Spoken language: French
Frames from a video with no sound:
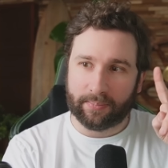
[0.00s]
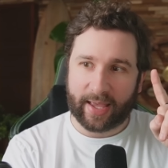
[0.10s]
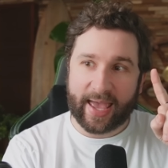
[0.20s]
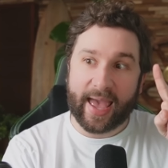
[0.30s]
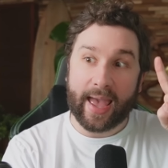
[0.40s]

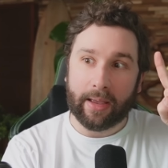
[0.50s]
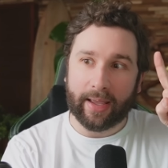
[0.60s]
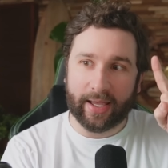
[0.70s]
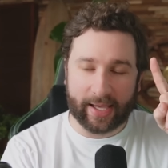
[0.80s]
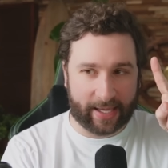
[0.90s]
et...
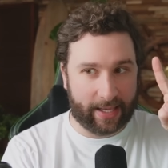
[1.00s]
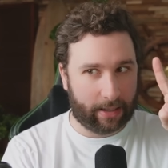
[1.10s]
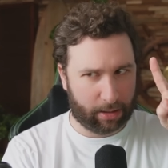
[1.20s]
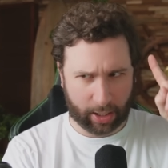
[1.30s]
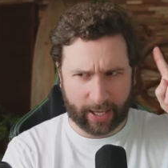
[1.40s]

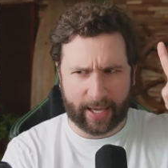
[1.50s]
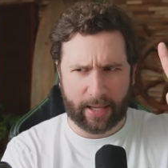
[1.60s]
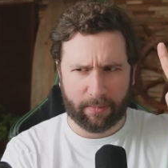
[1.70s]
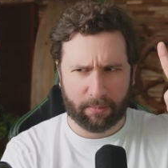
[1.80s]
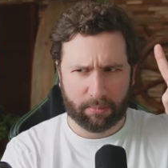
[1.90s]
et...
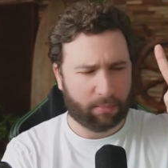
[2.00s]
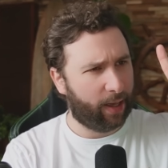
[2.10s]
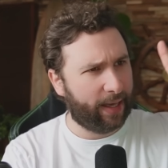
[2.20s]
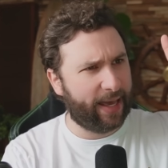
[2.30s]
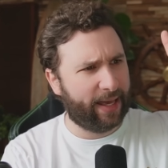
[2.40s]
et...
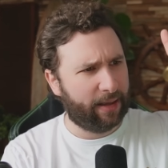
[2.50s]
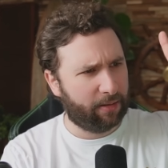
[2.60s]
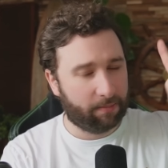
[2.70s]
et...